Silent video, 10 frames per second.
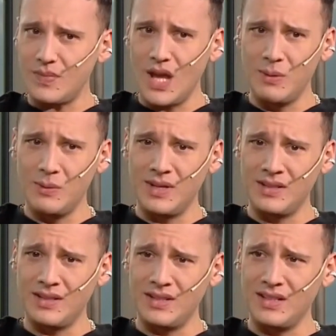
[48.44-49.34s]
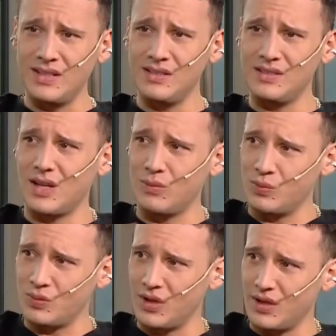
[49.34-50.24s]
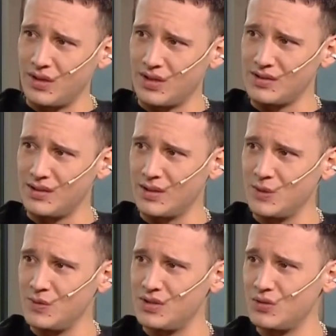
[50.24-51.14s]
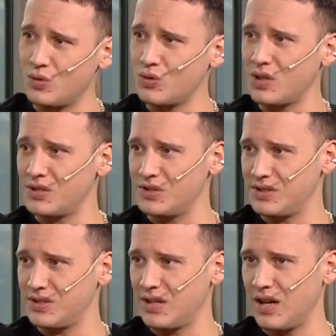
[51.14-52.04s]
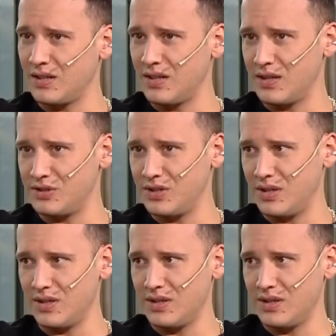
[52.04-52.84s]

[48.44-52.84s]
Ama bir yandan da İngilizce albümde hazırladığım için çok karışık halde her şey.